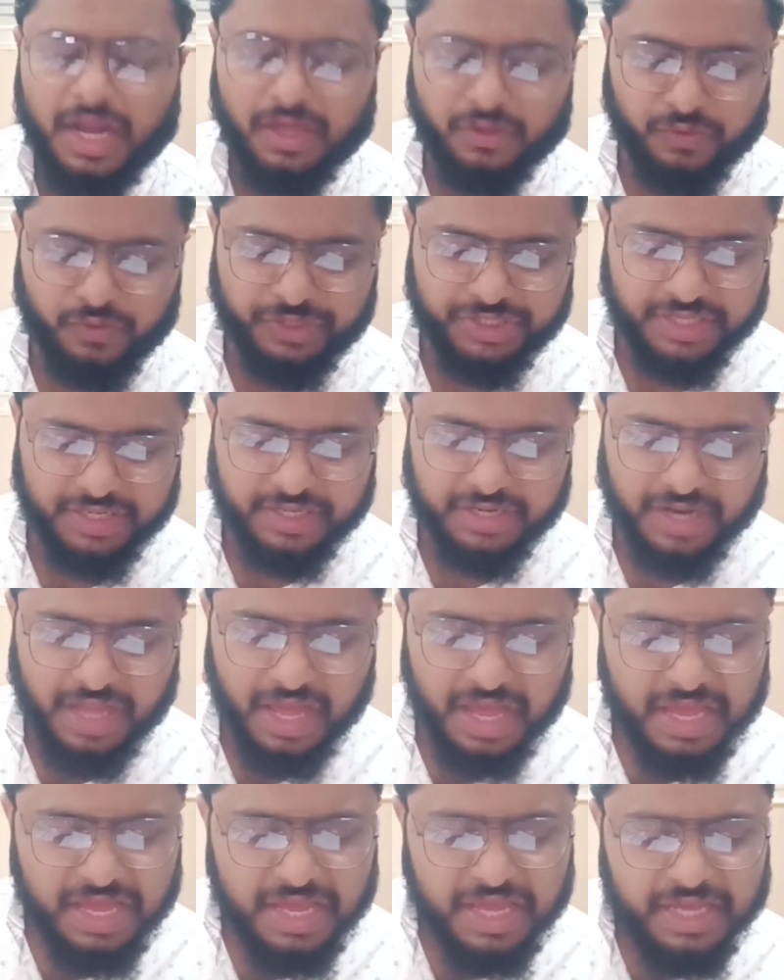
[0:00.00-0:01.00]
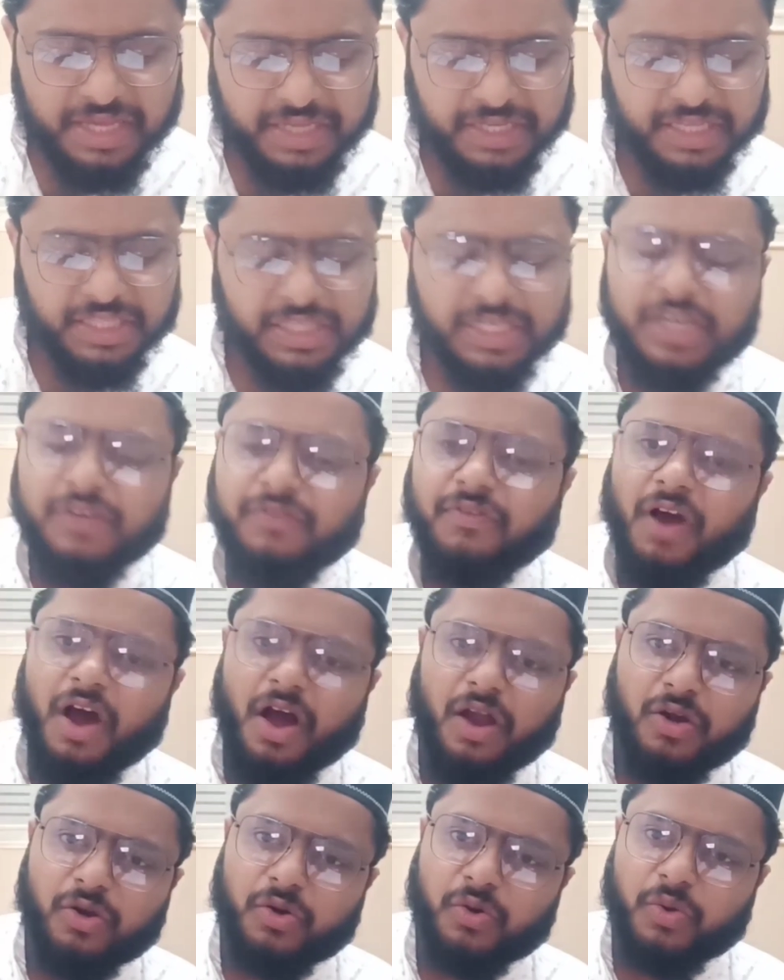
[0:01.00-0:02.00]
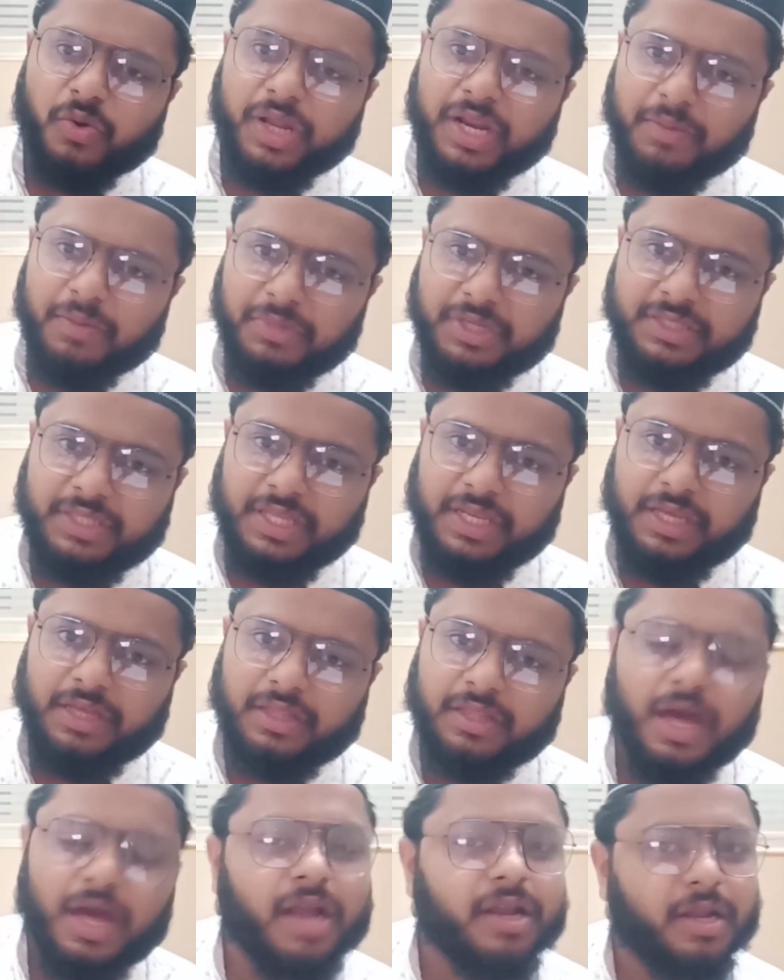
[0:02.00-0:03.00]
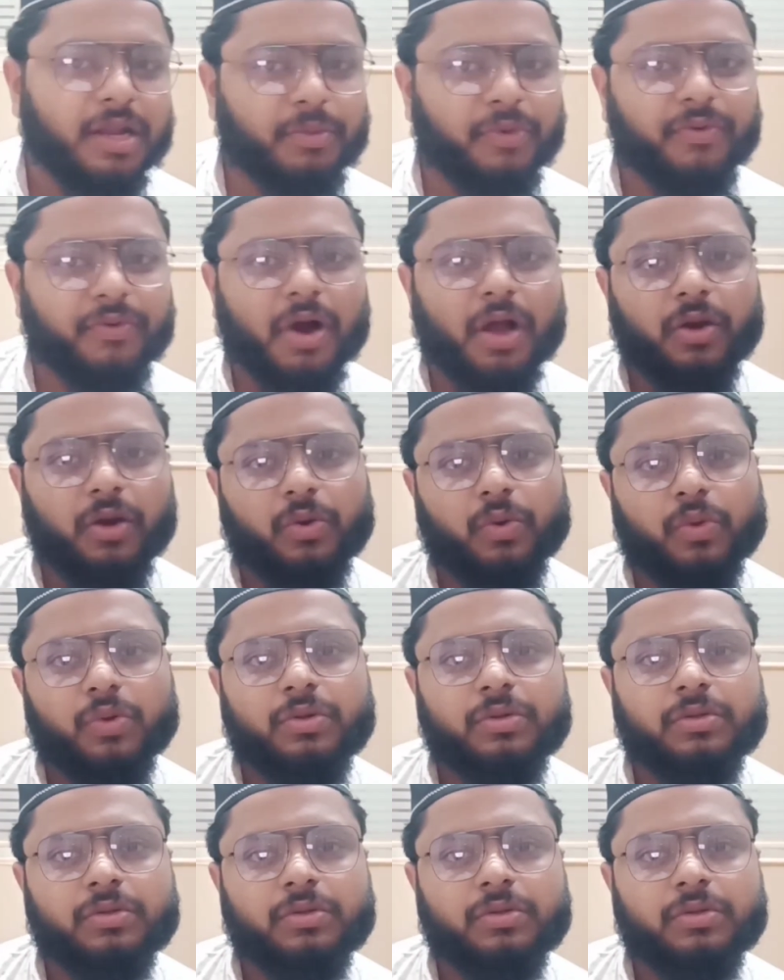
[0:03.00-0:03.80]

விஷயம் என்னன்னா எதுக்கு வாழ்றோன்னே நமக்கு தெரியாது ஆனா நம்ம வாழ்றோம்